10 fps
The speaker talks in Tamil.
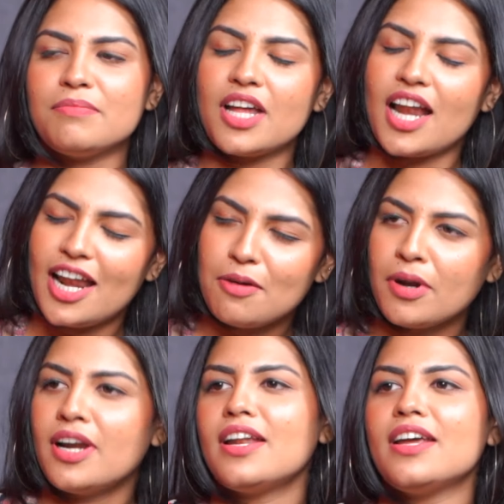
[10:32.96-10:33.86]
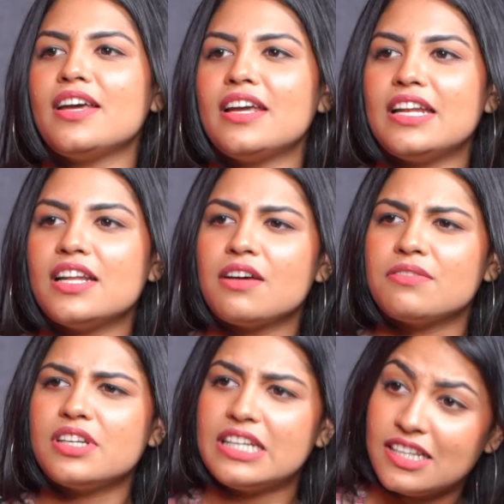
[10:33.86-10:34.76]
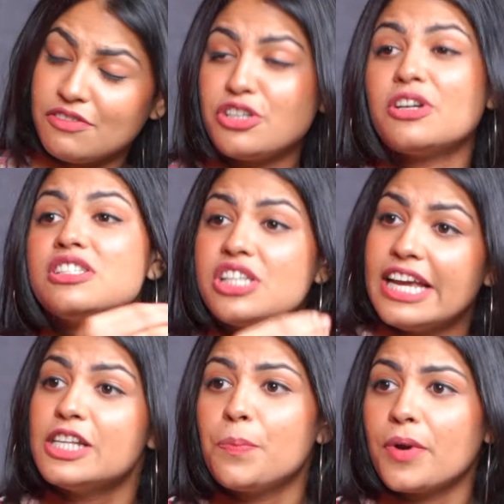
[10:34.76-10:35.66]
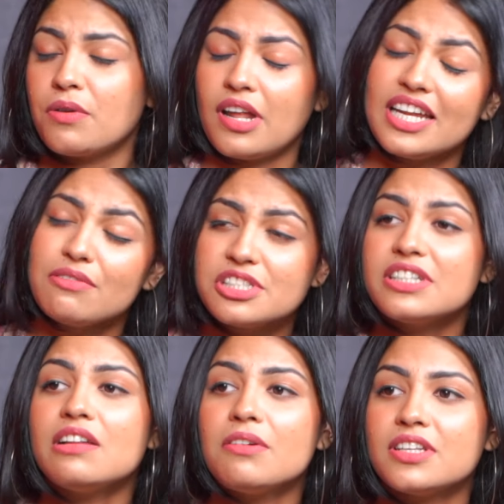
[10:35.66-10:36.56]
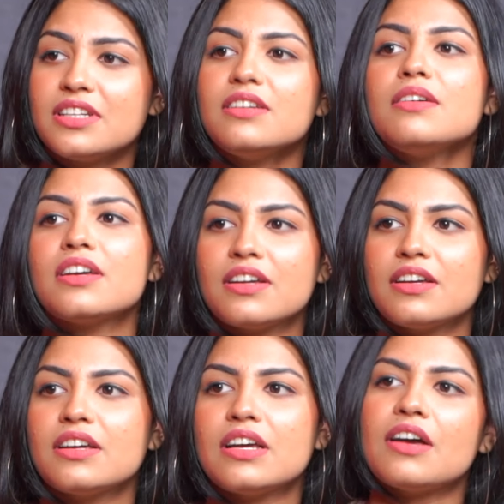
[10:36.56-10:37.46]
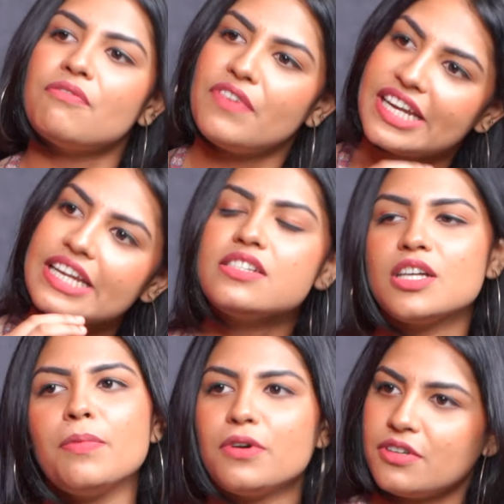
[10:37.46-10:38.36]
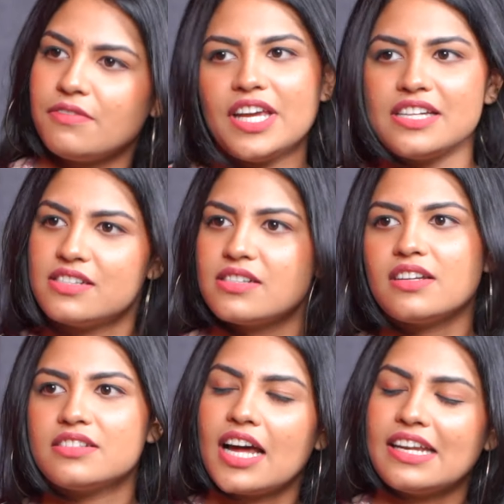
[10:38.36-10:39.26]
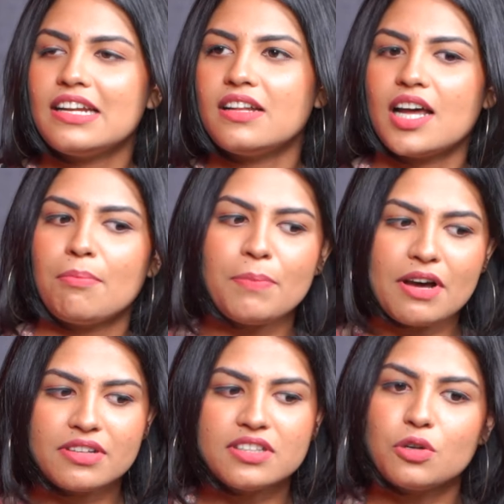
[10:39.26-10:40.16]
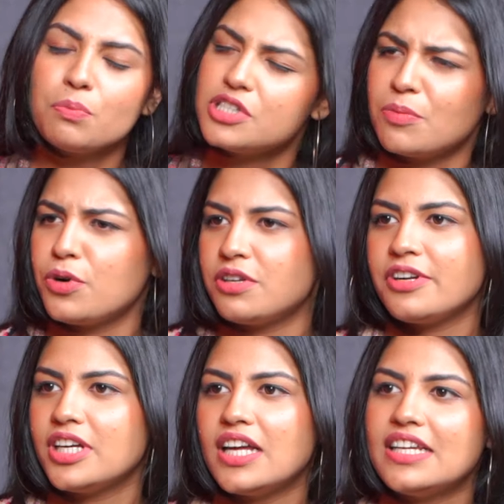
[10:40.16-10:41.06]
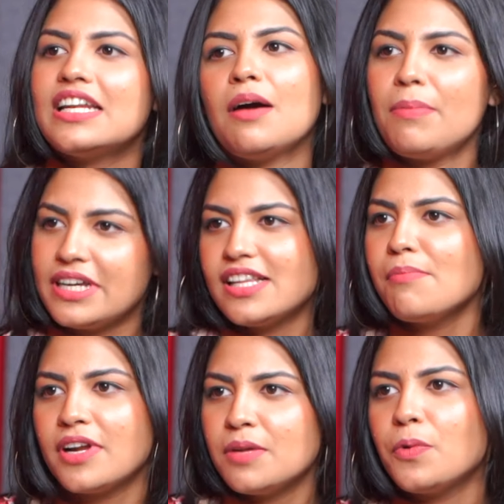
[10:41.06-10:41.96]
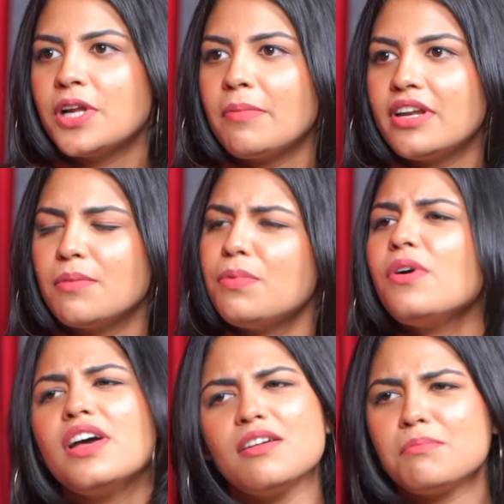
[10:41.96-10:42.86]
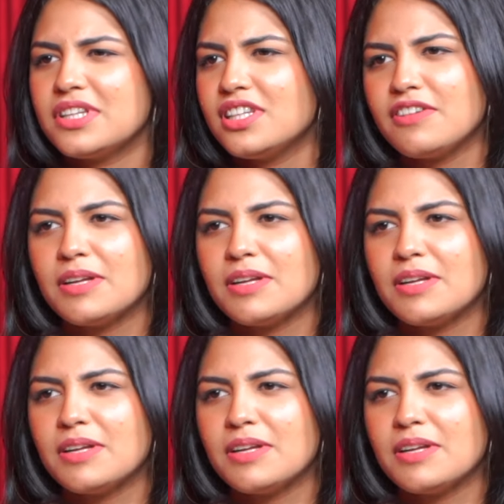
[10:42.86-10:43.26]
நான் நல்லா பண்ணுறேன் இல்லை நான் வந்து இந்த விஷயங்கள் சேஞ்ச் பண்ணணும் நிறைய விஷயங்கள் வந்துட்டு தே பீன் வெரி சப்போர்ட் வெரி சப்போர்ட்டிவ் எஸ் ஸ்டார்டிங்ல இருந்து அப்பா வந்து ரொம்ப சப்போர்ட்டிவ் என்னோட கரியரில் அப்பா இதுதான் பண்ண போகிறேன் அப்படின்றப்போ மற்ற